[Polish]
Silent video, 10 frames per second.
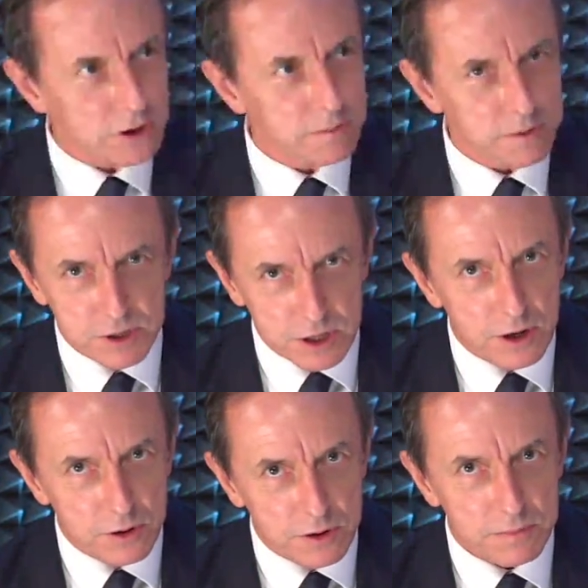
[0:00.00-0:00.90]
sobie
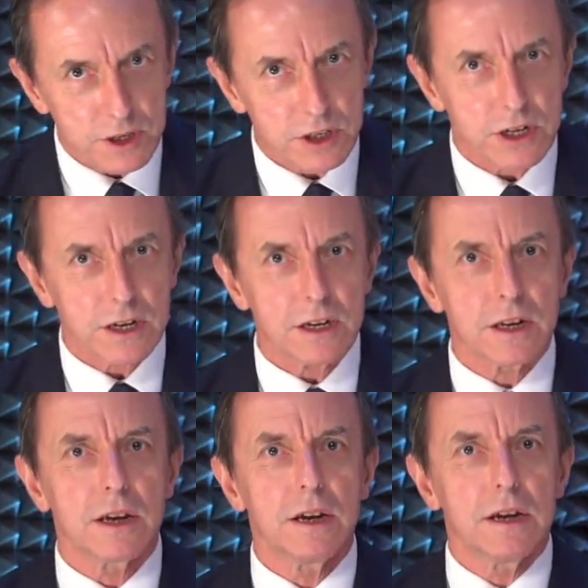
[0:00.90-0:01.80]
przyjąłem.
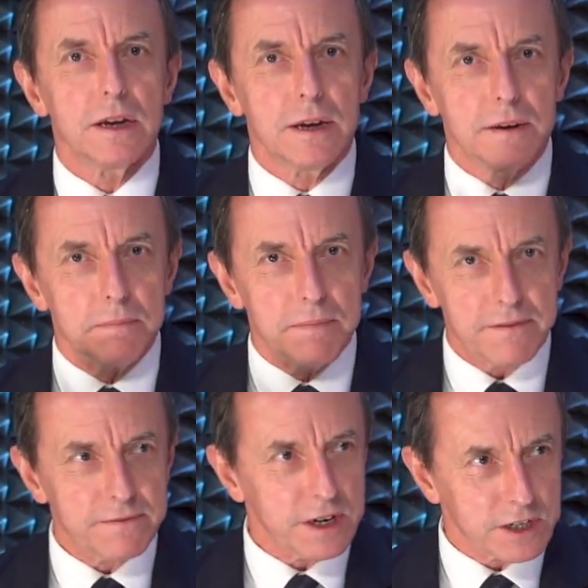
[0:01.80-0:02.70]
Jeżeli
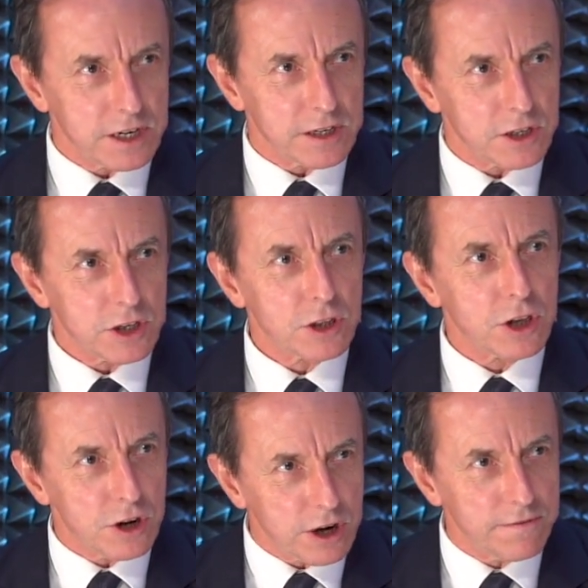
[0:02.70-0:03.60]
mam wrażenie, że
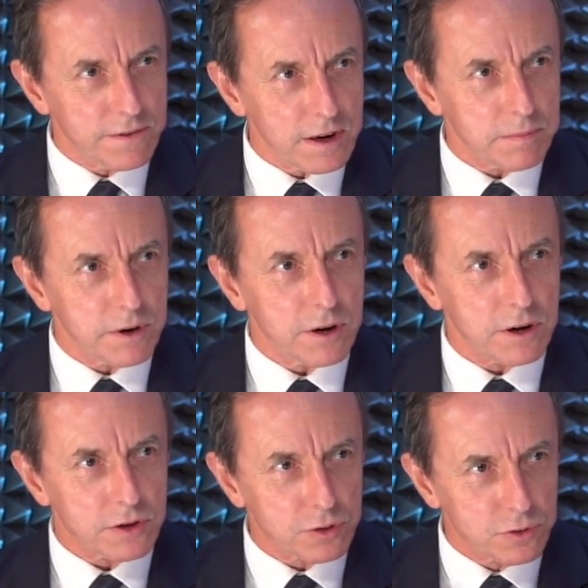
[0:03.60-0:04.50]
trochę wiem
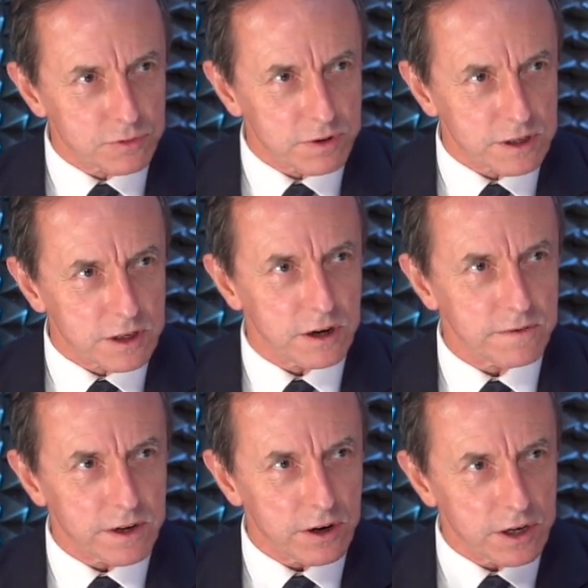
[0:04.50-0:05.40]
o służbie
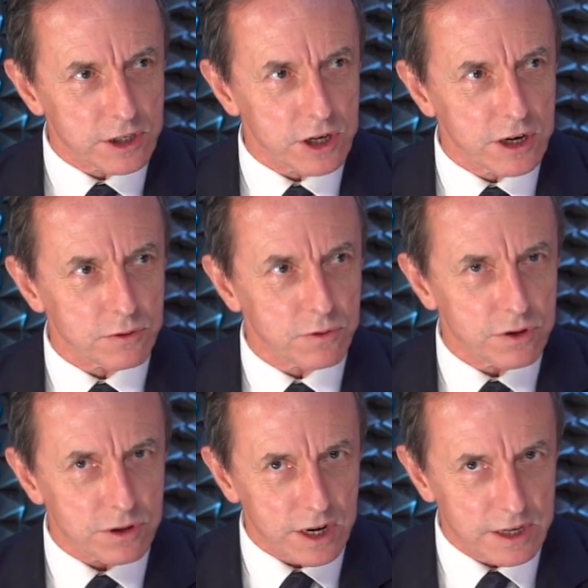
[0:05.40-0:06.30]
zdrowia, o leczeniu,
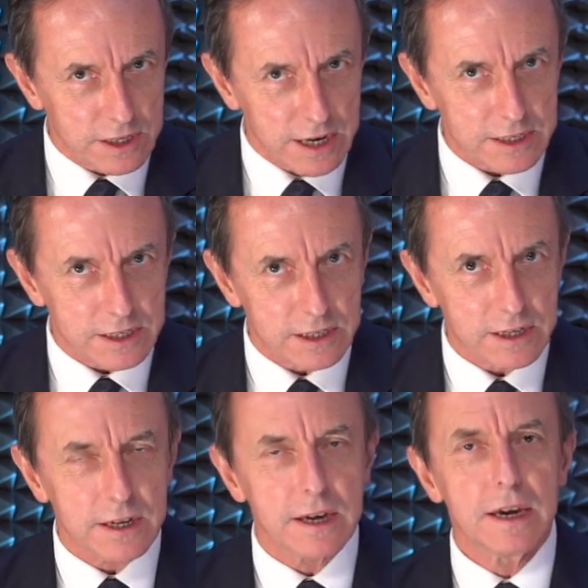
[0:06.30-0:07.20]
o
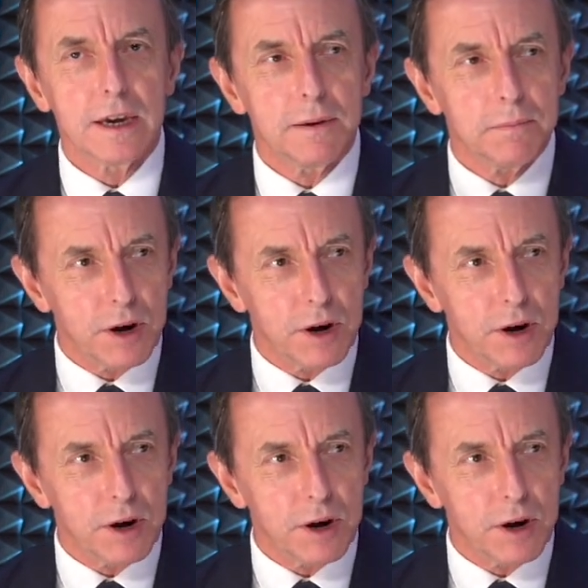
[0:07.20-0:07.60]
organizacji. Chciałbym